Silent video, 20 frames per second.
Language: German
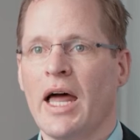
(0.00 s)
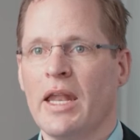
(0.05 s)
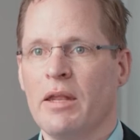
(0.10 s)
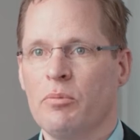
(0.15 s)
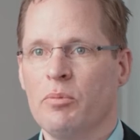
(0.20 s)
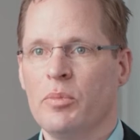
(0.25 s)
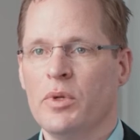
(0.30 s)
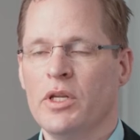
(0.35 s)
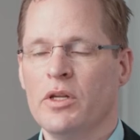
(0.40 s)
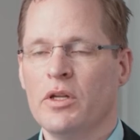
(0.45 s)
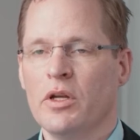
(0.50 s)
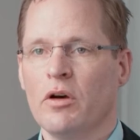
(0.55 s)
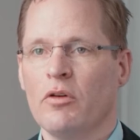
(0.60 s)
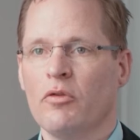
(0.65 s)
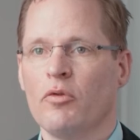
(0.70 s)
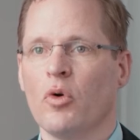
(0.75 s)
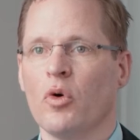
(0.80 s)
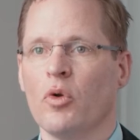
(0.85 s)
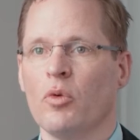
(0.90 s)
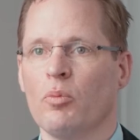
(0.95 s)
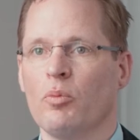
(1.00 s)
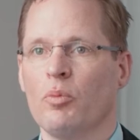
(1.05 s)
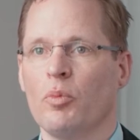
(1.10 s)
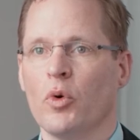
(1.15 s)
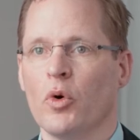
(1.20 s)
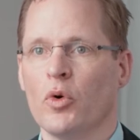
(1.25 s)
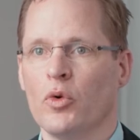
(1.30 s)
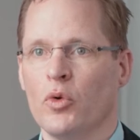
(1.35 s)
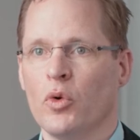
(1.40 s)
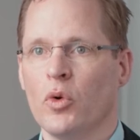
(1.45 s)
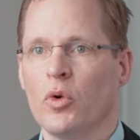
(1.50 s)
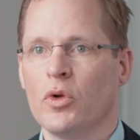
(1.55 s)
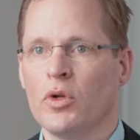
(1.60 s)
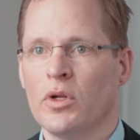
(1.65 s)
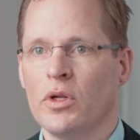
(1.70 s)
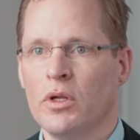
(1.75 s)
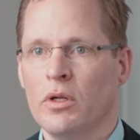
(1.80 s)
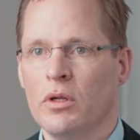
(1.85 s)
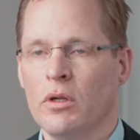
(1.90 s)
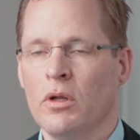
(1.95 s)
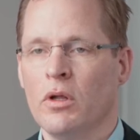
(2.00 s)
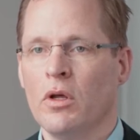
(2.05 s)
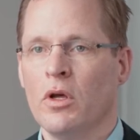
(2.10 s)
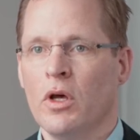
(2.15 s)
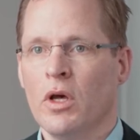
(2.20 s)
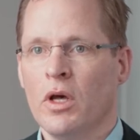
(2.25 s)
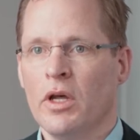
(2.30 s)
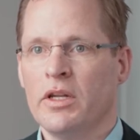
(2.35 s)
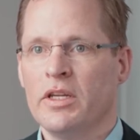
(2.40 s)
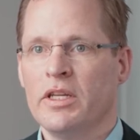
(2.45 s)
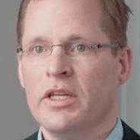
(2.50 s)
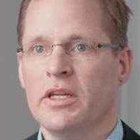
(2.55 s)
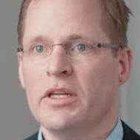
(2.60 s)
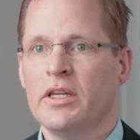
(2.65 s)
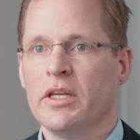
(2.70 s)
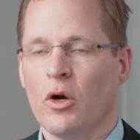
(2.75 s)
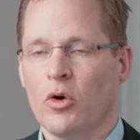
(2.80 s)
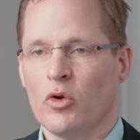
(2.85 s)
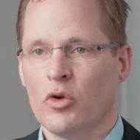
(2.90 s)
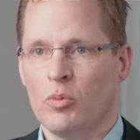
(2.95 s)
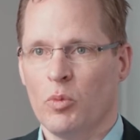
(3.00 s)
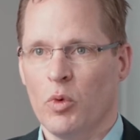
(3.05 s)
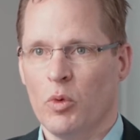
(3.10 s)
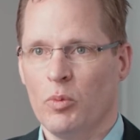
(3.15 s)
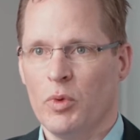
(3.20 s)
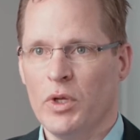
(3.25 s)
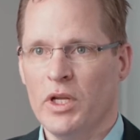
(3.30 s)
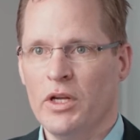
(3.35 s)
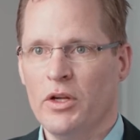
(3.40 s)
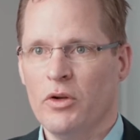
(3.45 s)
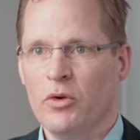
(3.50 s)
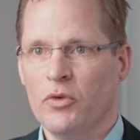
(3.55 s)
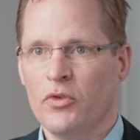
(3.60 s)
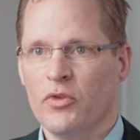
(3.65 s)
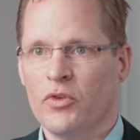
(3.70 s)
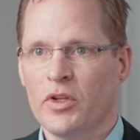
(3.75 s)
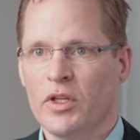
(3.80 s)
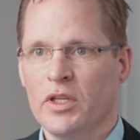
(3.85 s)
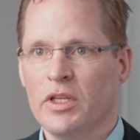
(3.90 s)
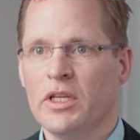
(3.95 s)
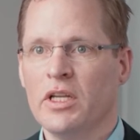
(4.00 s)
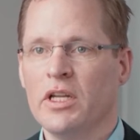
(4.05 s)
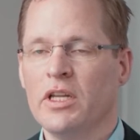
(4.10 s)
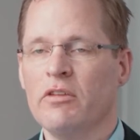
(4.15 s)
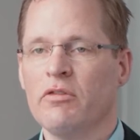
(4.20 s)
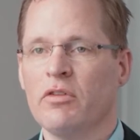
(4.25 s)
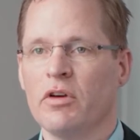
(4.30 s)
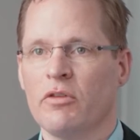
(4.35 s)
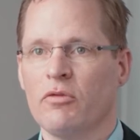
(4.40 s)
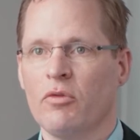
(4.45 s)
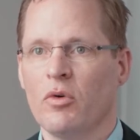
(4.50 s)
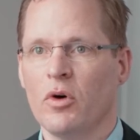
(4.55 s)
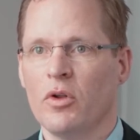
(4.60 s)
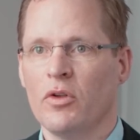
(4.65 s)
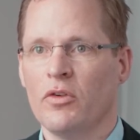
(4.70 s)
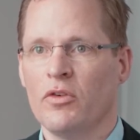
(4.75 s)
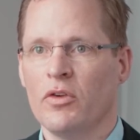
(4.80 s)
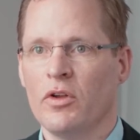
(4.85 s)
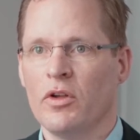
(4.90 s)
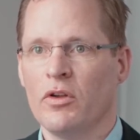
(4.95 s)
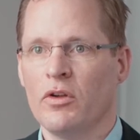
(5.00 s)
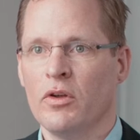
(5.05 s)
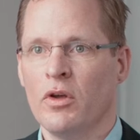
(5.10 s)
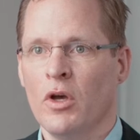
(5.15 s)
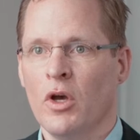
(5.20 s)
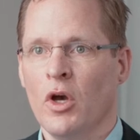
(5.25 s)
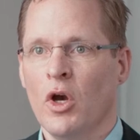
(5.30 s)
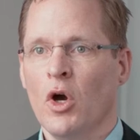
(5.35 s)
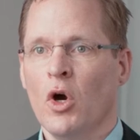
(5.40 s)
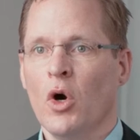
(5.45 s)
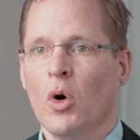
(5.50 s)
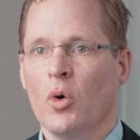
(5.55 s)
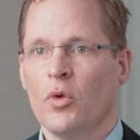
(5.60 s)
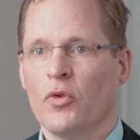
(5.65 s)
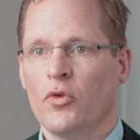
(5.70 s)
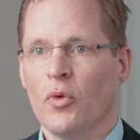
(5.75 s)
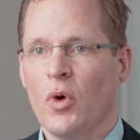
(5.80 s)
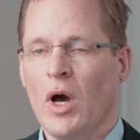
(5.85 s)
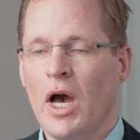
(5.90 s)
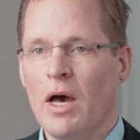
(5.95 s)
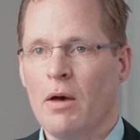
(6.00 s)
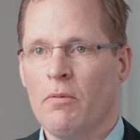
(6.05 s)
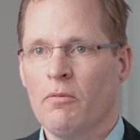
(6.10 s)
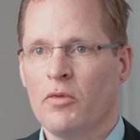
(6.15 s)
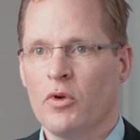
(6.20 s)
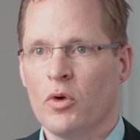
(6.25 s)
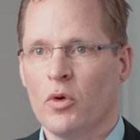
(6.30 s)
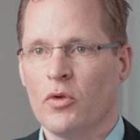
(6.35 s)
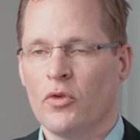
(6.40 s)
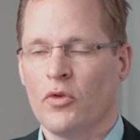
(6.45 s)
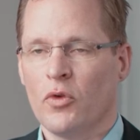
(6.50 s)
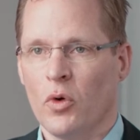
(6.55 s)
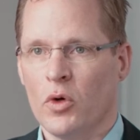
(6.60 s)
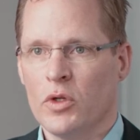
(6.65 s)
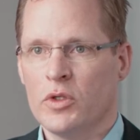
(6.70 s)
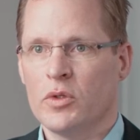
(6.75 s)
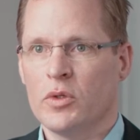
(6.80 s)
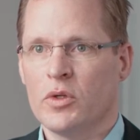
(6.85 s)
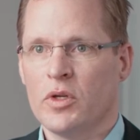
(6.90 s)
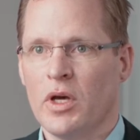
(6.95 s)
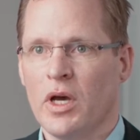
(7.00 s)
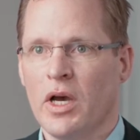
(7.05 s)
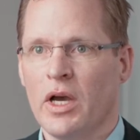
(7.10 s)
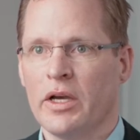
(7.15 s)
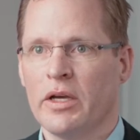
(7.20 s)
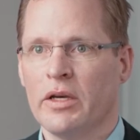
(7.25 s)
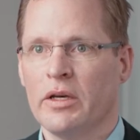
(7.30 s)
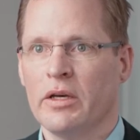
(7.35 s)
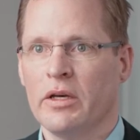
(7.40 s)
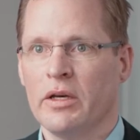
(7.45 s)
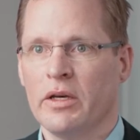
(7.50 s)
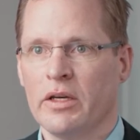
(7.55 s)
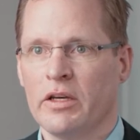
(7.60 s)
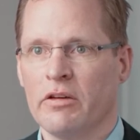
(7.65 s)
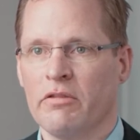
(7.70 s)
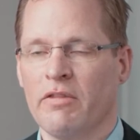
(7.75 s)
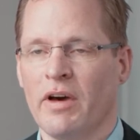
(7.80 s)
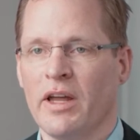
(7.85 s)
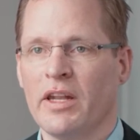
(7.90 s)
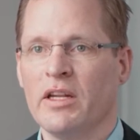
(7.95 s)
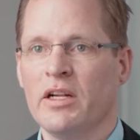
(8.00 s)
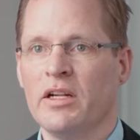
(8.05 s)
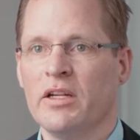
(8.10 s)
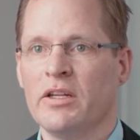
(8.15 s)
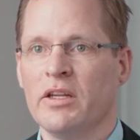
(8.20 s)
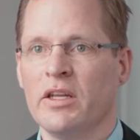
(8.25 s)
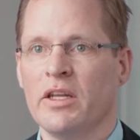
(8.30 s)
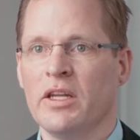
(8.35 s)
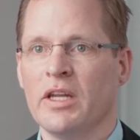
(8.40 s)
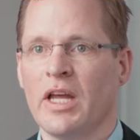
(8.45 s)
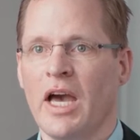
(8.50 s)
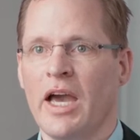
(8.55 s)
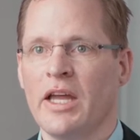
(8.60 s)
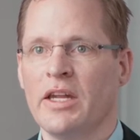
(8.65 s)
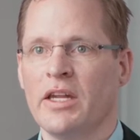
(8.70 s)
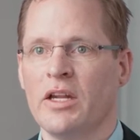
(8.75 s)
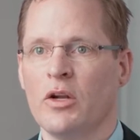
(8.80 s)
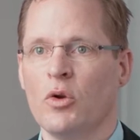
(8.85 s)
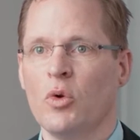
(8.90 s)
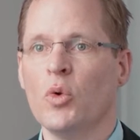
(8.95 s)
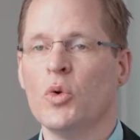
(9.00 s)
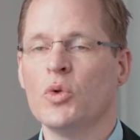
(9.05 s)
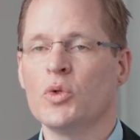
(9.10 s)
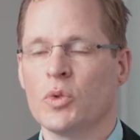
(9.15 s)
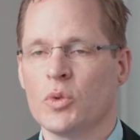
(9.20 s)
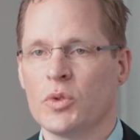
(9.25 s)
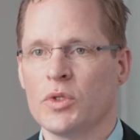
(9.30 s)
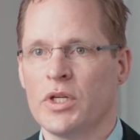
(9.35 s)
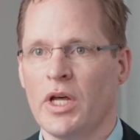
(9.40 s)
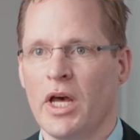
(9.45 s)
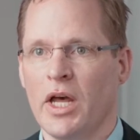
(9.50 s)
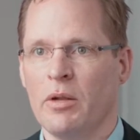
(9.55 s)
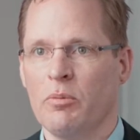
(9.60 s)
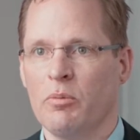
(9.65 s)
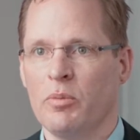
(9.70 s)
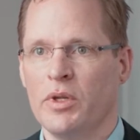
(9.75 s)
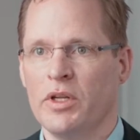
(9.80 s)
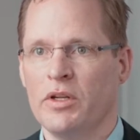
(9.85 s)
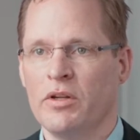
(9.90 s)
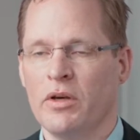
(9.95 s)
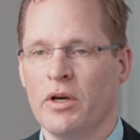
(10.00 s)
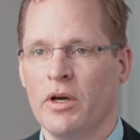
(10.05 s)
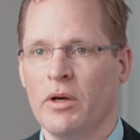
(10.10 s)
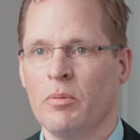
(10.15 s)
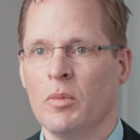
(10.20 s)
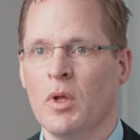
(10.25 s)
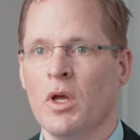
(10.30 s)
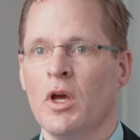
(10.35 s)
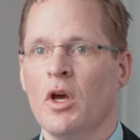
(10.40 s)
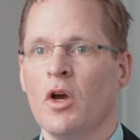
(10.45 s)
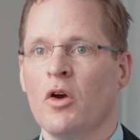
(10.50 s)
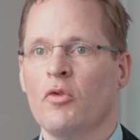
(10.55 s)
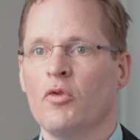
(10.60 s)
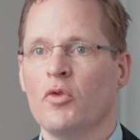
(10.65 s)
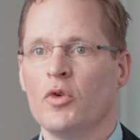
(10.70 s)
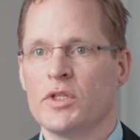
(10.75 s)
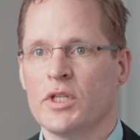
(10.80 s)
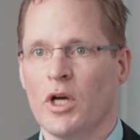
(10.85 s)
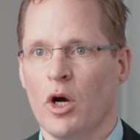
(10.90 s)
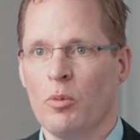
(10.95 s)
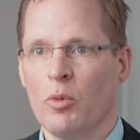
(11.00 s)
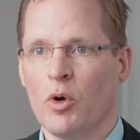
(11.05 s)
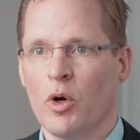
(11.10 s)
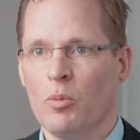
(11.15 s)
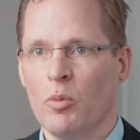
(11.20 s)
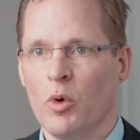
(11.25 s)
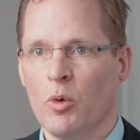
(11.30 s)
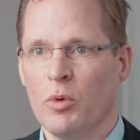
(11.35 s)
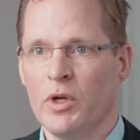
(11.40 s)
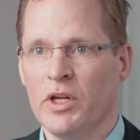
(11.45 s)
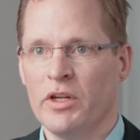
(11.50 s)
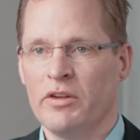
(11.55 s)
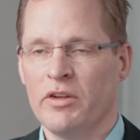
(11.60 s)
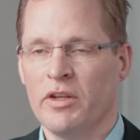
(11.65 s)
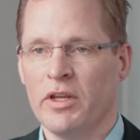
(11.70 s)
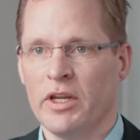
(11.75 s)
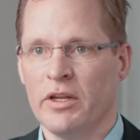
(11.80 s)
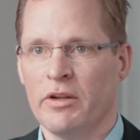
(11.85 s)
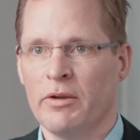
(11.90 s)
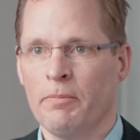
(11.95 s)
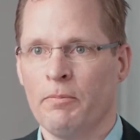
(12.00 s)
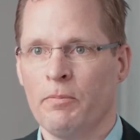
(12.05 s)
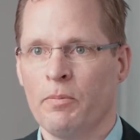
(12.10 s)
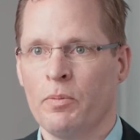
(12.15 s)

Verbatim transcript: Anbieter von Produkten, die in die Automobilindustrie geliefert worden sind. Und so haben wir uns heutzutage gewandelt in einen Lösungsanbieter für saubere Mobilität.